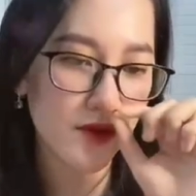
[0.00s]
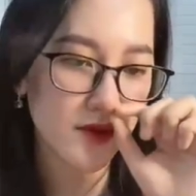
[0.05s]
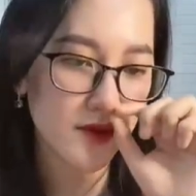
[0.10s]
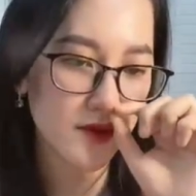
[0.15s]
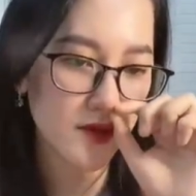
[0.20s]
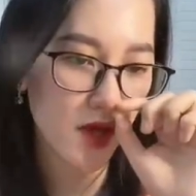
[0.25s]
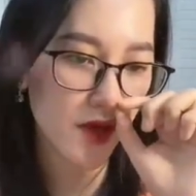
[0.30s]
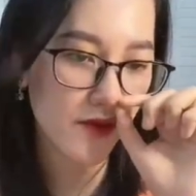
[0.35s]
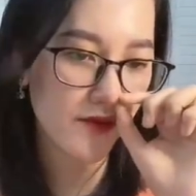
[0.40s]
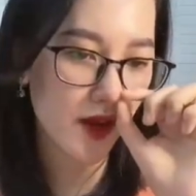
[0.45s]

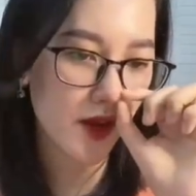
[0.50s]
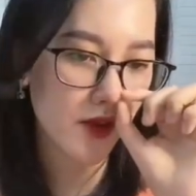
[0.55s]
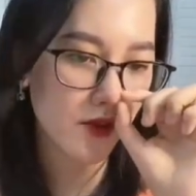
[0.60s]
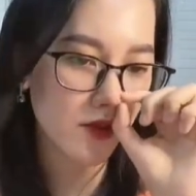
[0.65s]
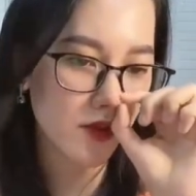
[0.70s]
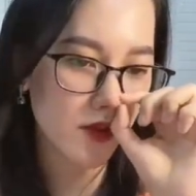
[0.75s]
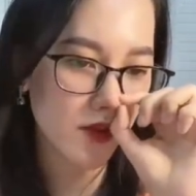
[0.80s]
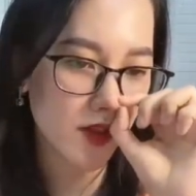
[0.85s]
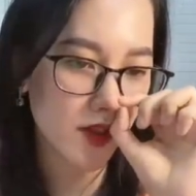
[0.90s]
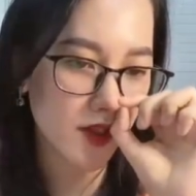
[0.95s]
dọi vào
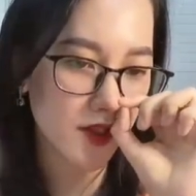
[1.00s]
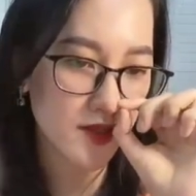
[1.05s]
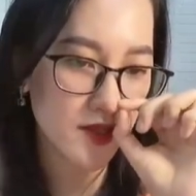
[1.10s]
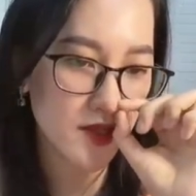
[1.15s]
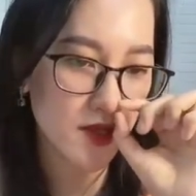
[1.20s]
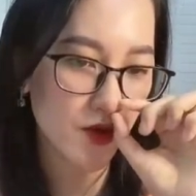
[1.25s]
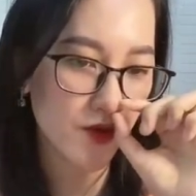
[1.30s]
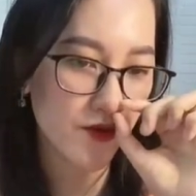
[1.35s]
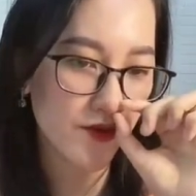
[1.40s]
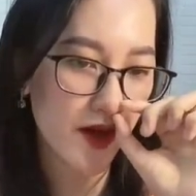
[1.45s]
cửa kính
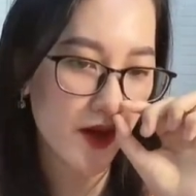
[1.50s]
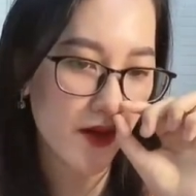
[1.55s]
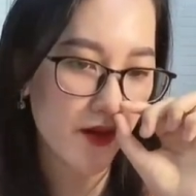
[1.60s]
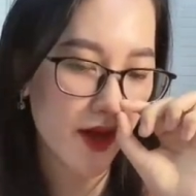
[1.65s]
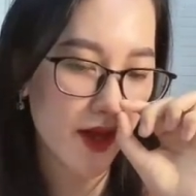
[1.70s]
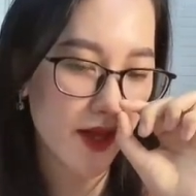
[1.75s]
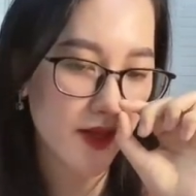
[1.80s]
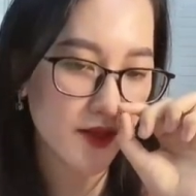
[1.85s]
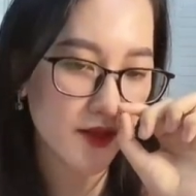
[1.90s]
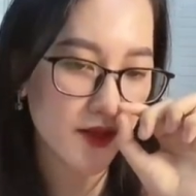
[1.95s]
chiếu vào
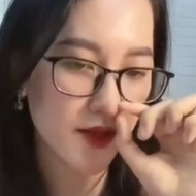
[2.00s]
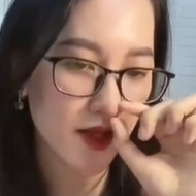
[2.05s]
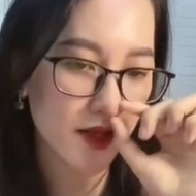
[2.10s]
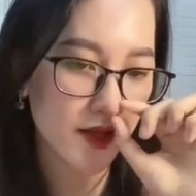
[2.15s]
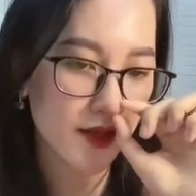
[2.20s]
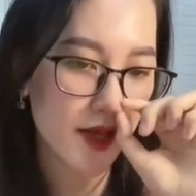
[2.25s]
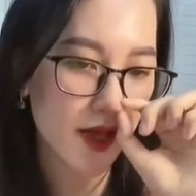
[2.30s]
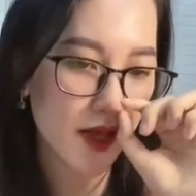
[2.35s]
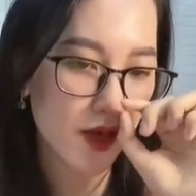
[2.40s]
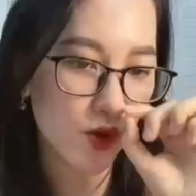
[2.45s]
hai thân
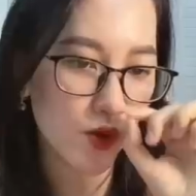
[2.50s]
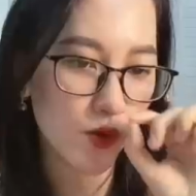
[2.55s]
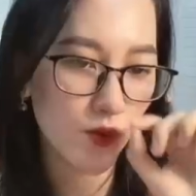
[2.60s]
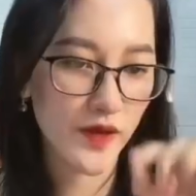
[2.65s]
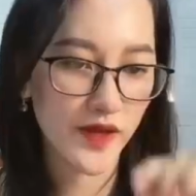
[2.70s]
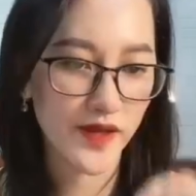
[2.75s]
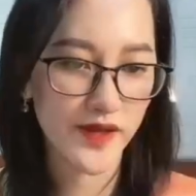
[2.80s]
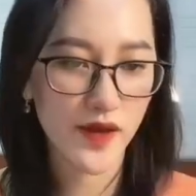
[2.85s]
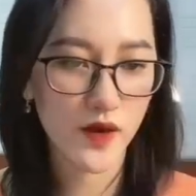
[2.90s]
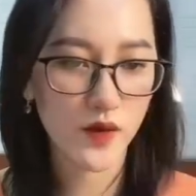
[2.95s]
hình đang ôm
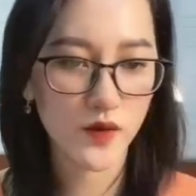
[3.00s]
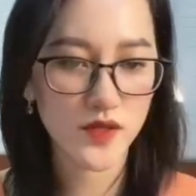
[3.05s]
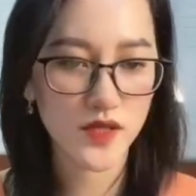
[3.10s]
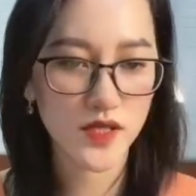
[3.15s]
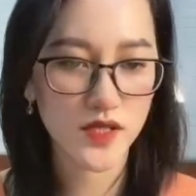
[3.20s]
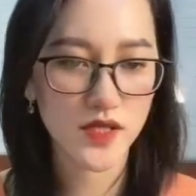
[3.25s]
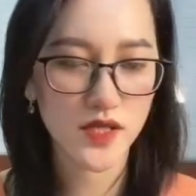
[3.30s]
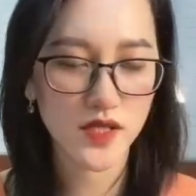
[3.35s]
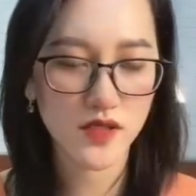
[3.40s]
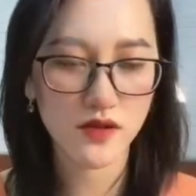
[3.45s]
lấy nhau
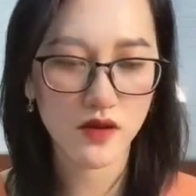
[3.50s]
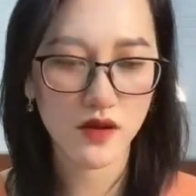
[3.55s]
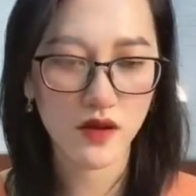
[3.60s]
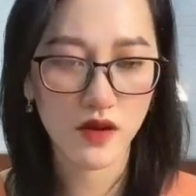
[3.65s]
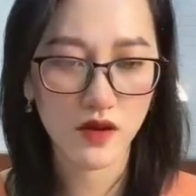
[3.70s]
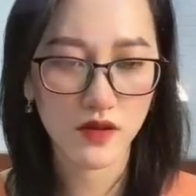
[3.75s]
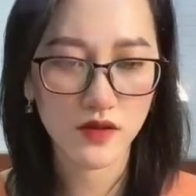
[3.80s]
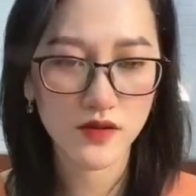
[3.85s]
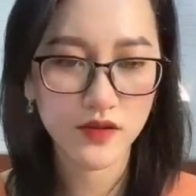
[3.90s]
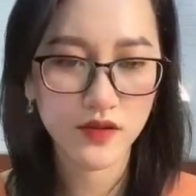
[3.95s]
trên chiếc giường
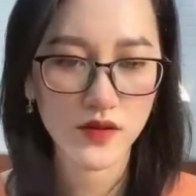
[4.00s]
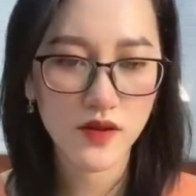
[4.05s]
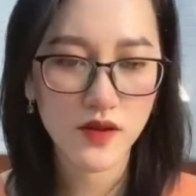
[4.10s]
lớn.